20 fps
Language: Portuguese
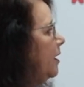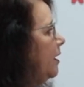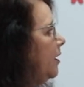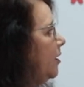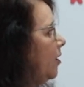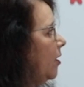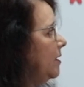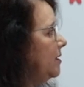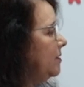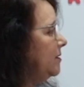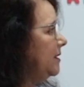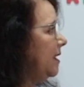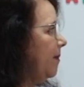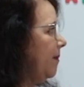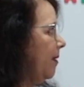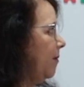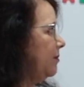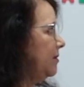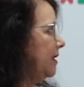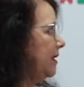E nós não
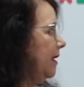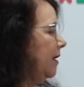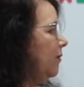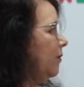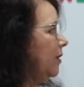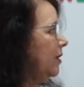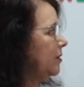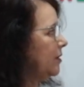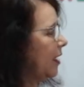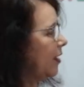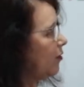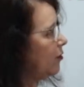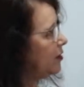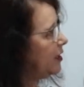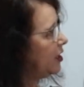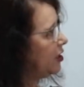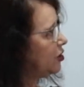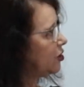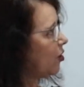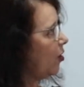sabemos ainda quanto. Aí quando
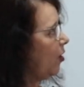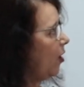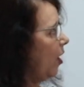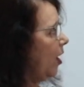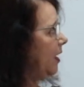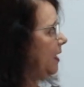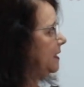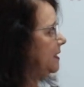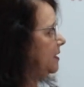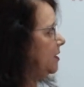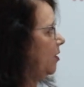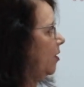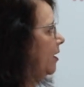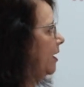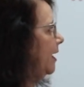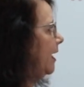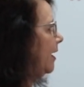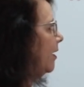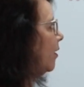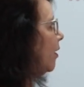a gente coloca assim, ó,
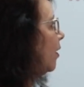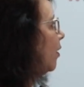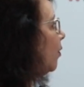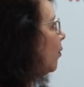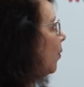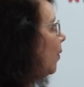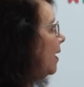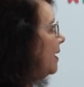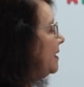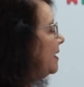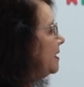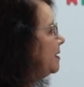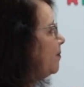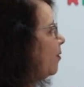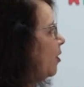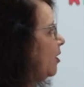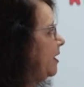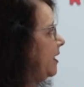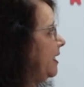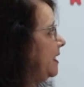quantas
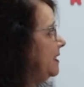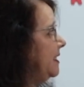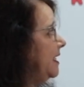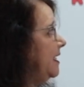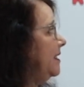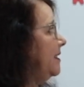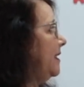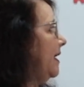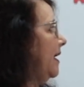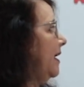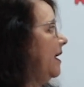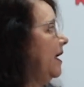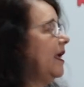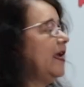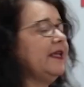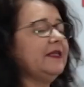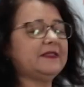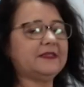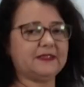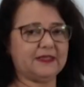bolinhas ele tem
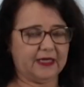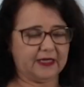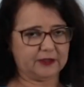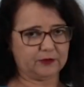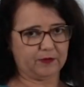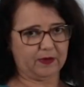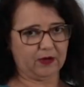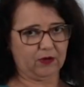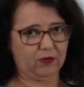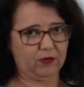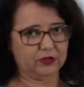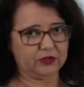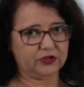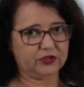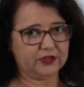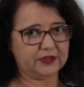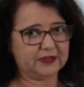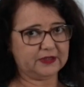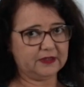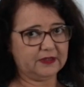em seis
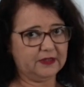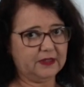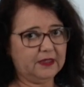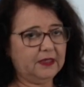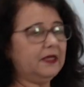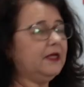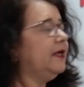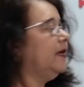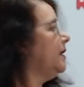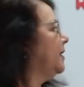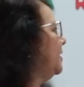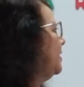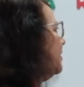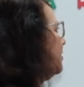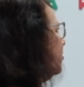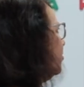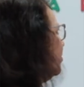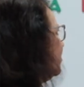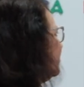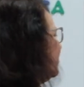pacotes?
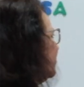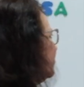Então nós